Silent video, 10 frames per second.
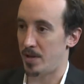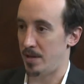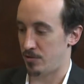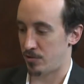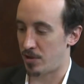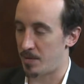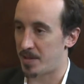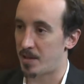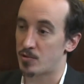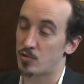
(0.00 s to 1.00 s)
nosotros le
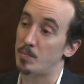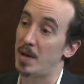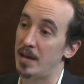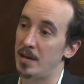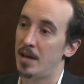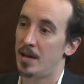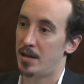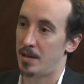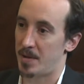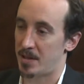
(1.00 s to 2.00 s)
mandamos un mail,
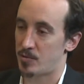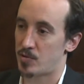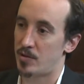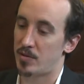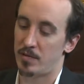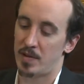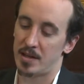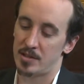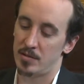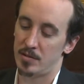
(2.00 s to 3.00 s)
le mandamos una
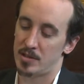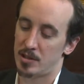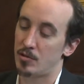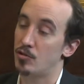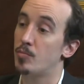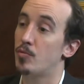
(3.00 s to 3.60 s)
notificación diciendo no